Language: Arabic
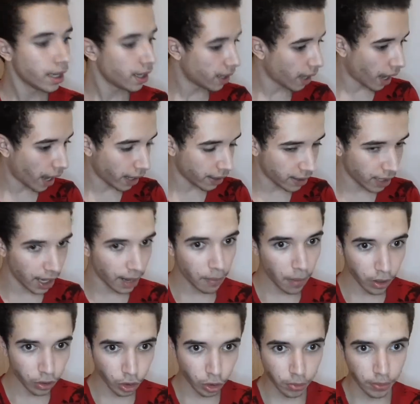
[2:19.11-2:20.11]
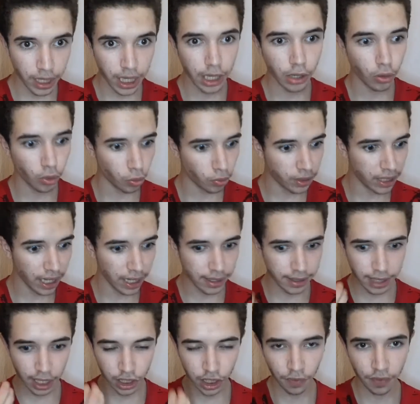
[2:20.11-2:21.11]
عطى مردود به وبدا
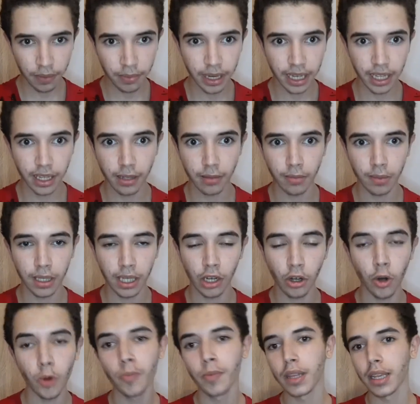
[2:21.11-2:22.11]
يسترجع في الامكانيات نتاعو